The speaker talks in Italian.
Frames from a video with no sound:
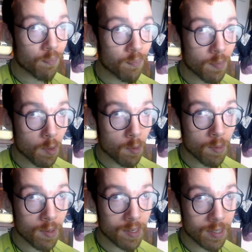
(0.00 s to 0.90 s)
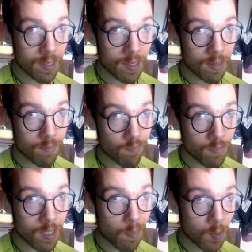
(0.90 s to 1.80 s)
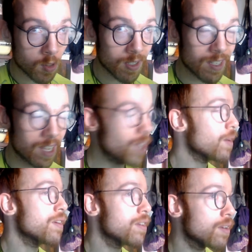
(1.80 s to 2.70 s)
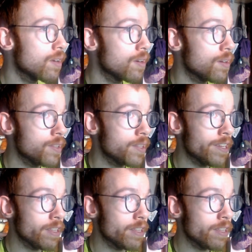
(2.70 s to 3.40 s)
quindi c'è una promozione delle